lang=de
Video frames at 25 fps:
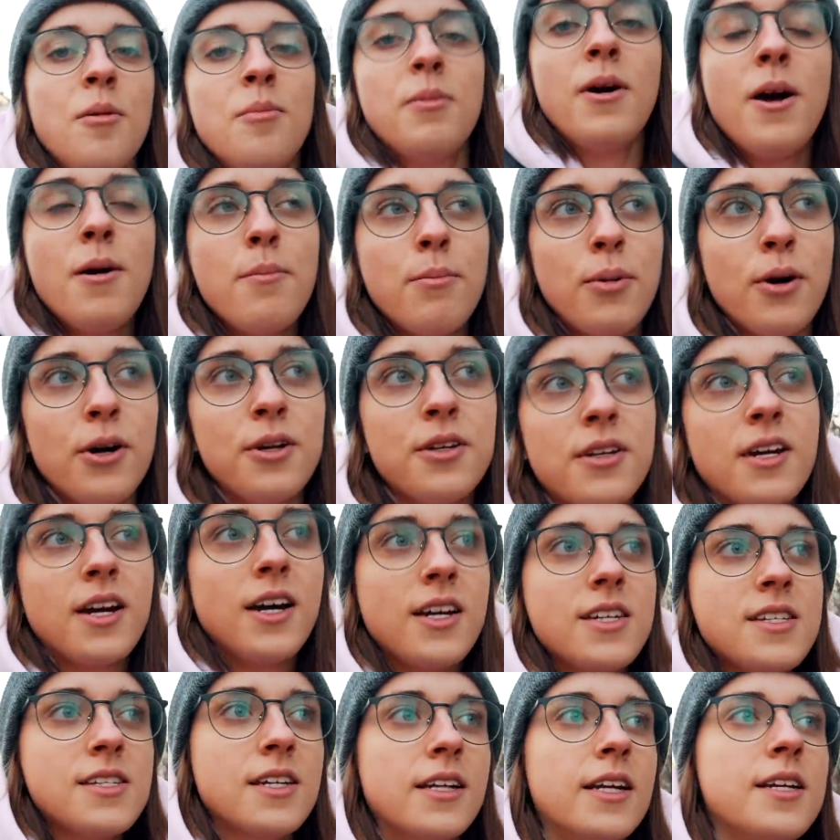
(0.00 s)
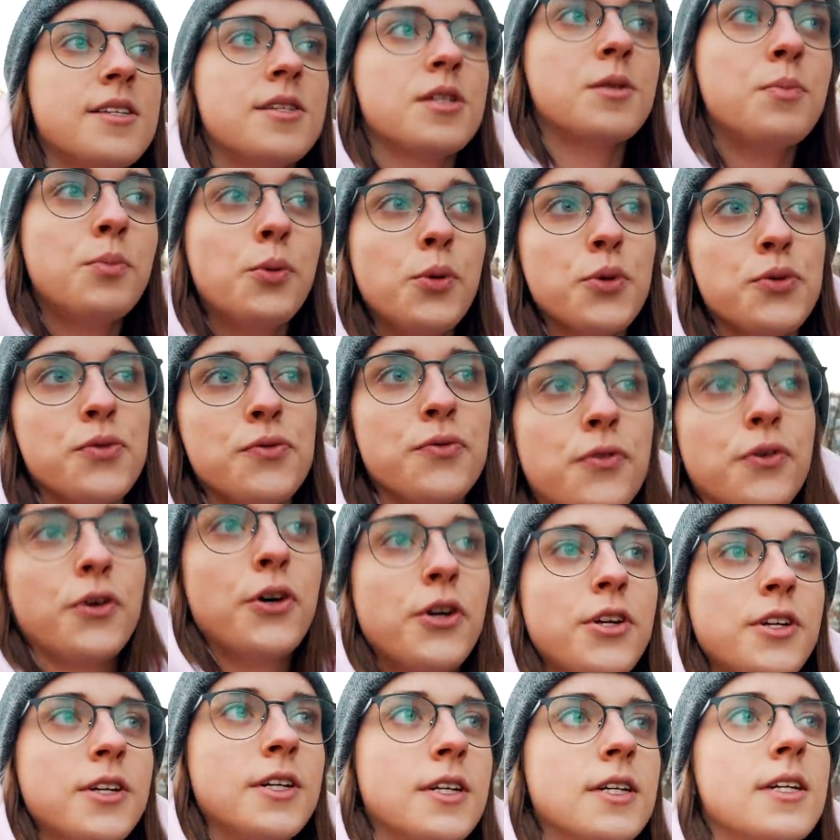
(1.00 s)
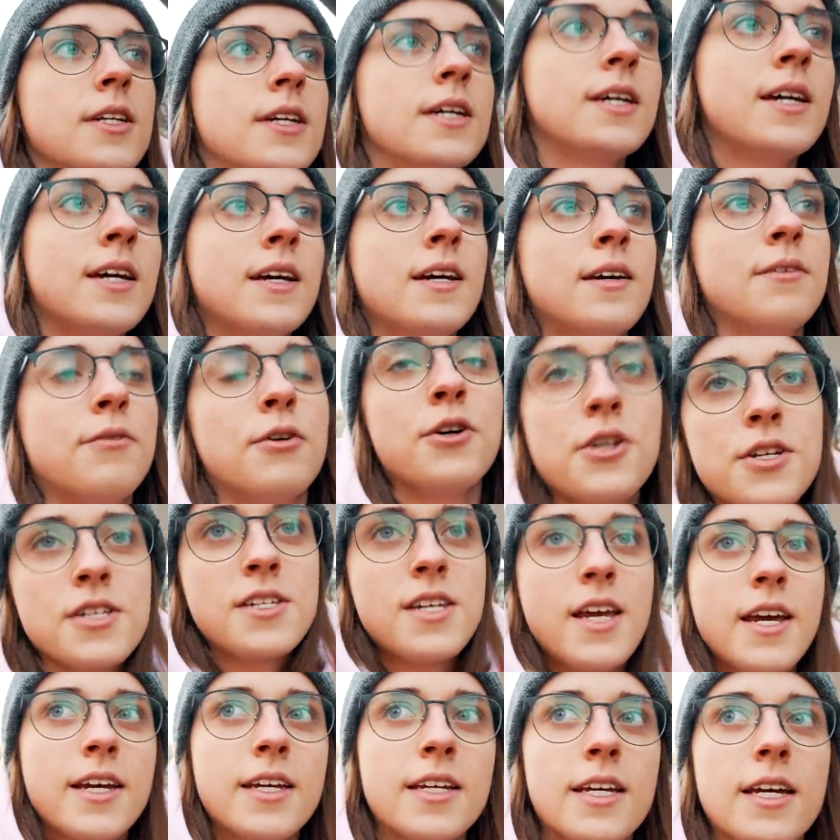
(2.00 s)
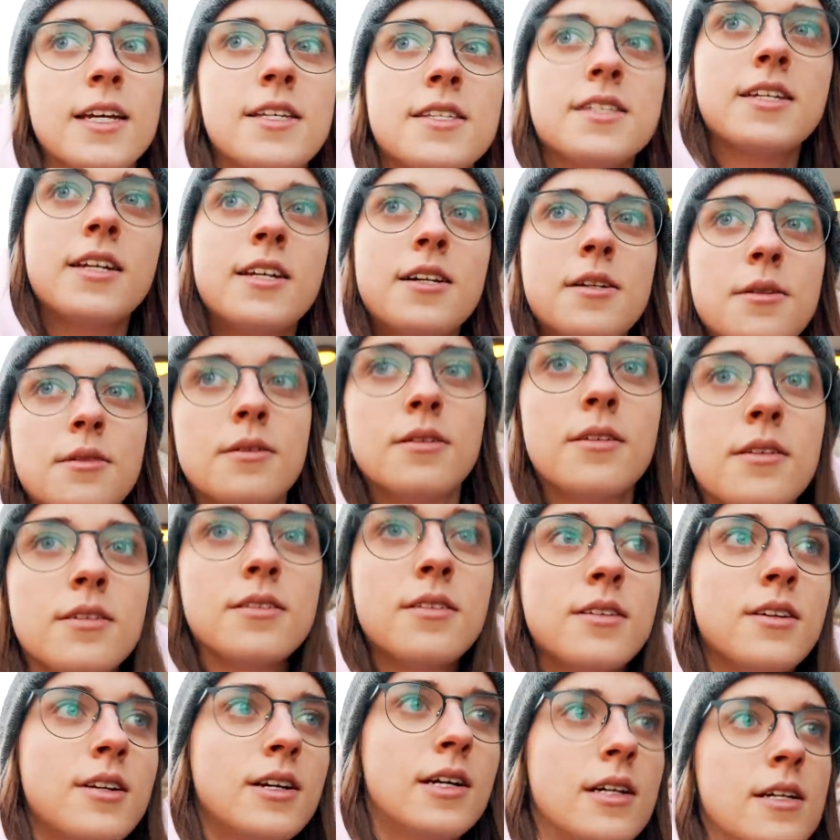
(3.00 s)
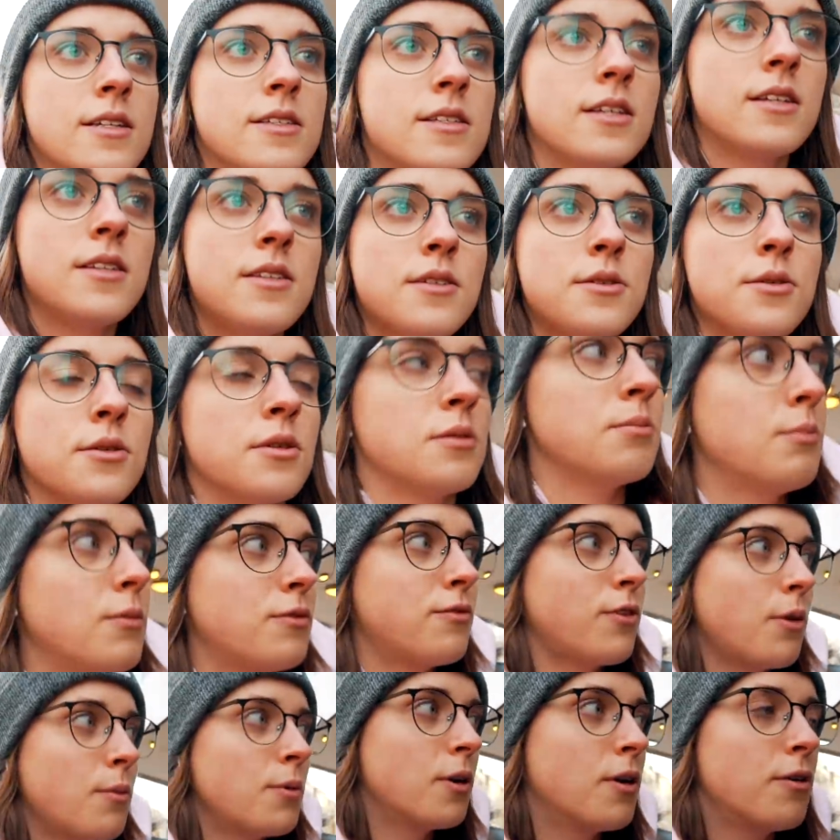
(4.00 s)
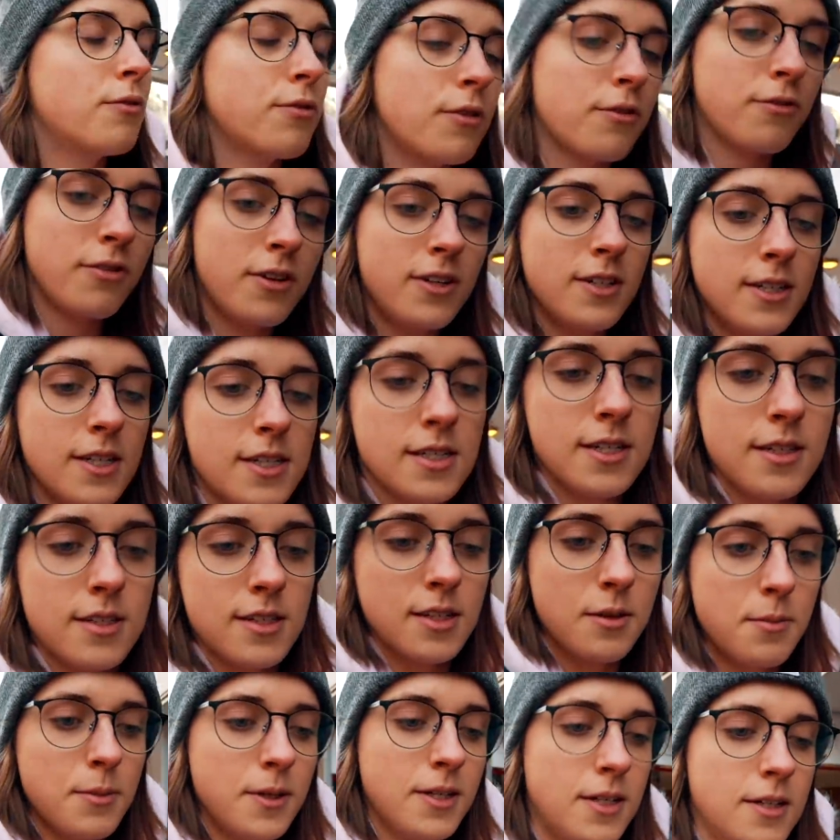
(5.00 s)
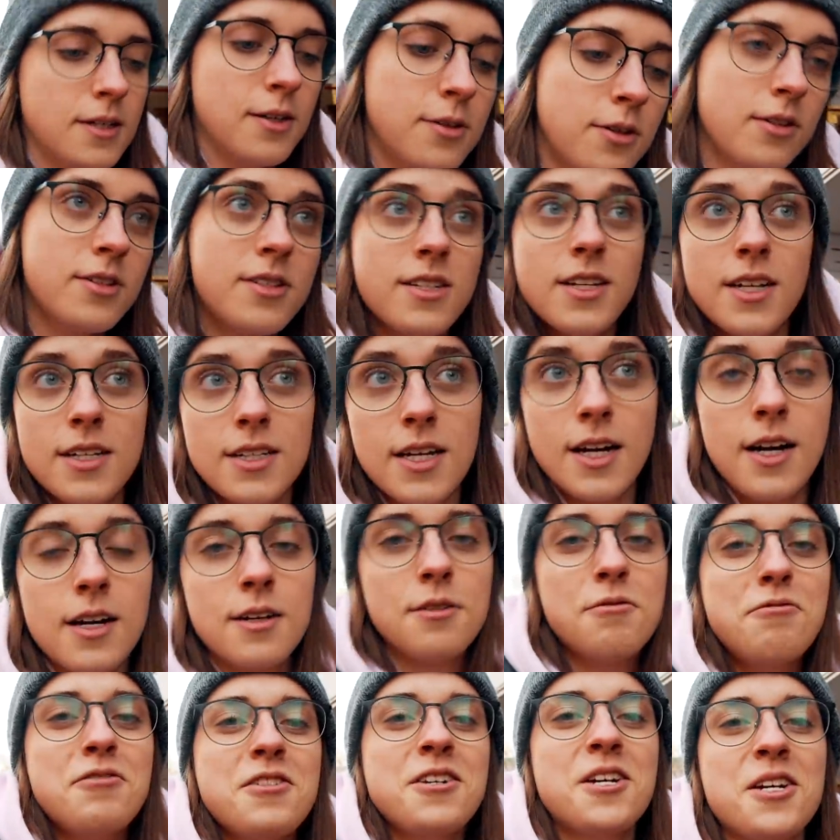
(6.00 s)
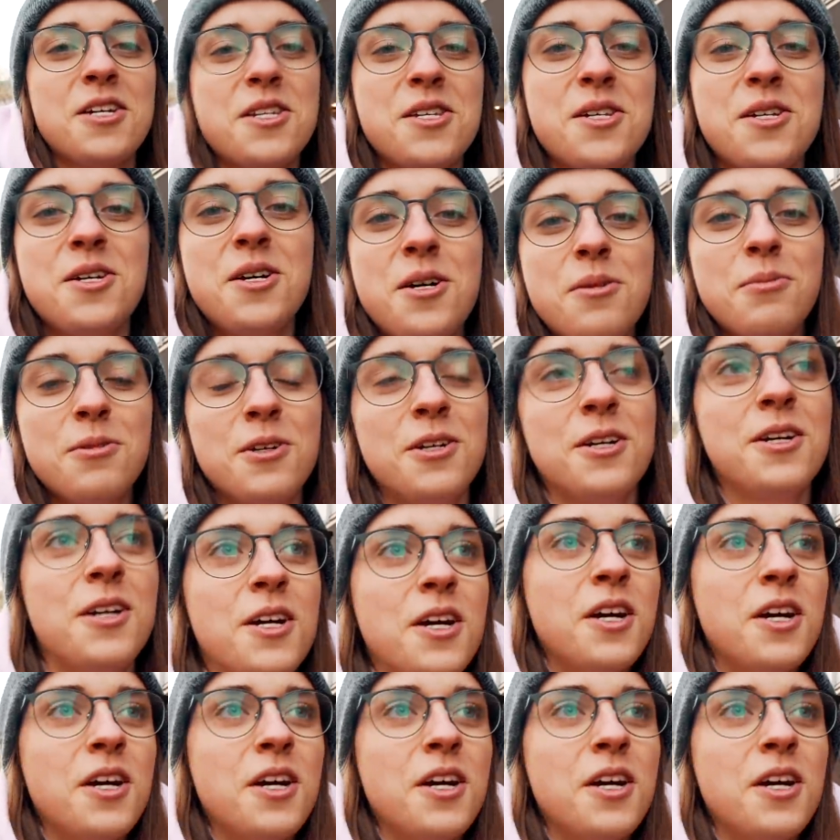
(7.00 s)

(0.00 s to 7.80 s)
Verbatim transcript: beim Podcast, der nennt sich Busenfreundin, wollte ich eigentlich erzählen, zehn Sekunden bevor mir aufgefallen ist, dass ich meine Konzertkarten vergessen habe.